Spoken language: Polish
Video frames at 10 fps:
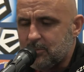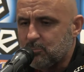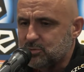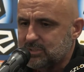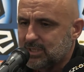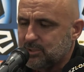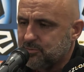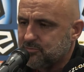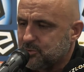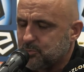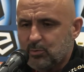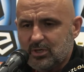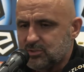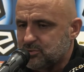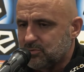pozyskanie pewnych
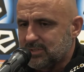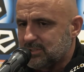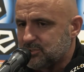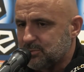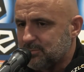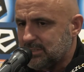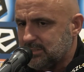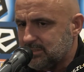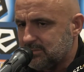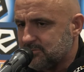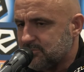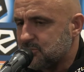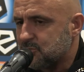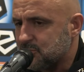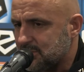piłkarzy człowiek też się myli i z
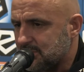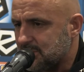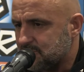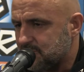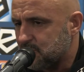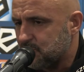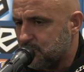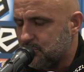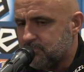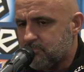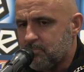większości tych transferów, bo